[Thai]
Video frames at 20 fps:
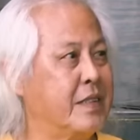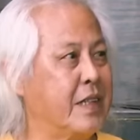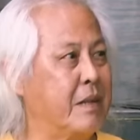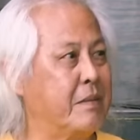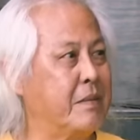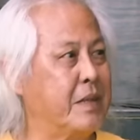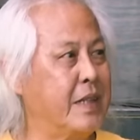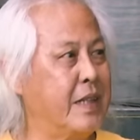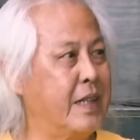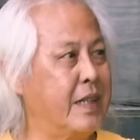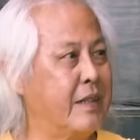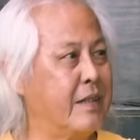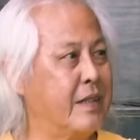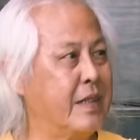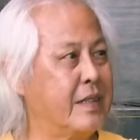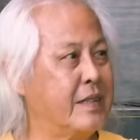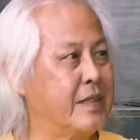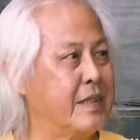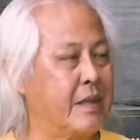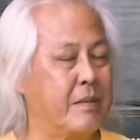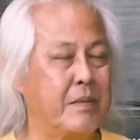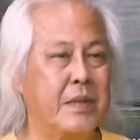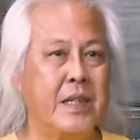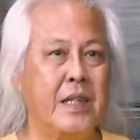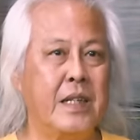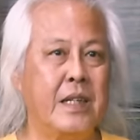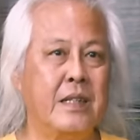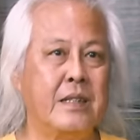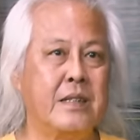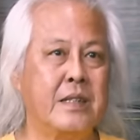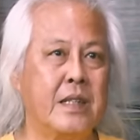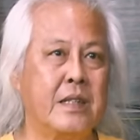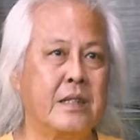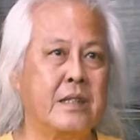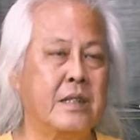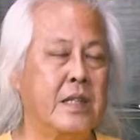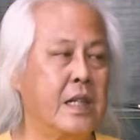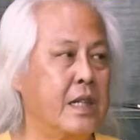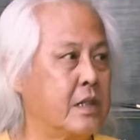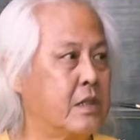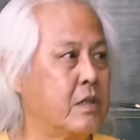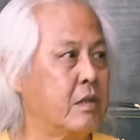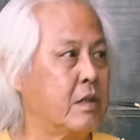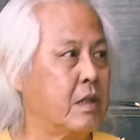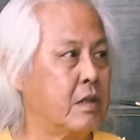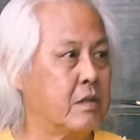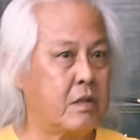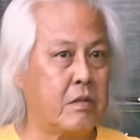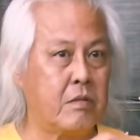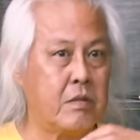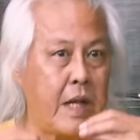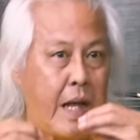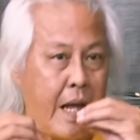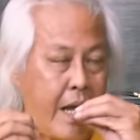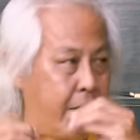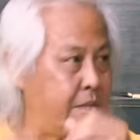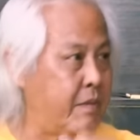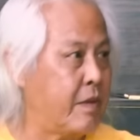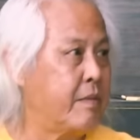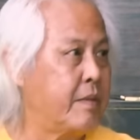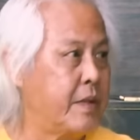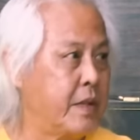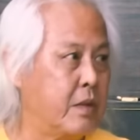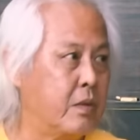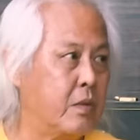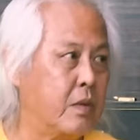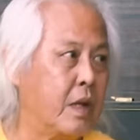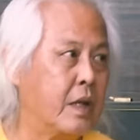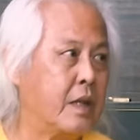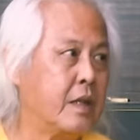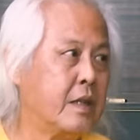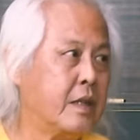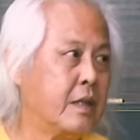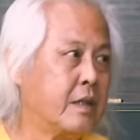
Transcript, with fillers: เสียงมันดีนะเสียงมันดีจริงๆดีจนเราต้องแอบเข้าไปดูอะ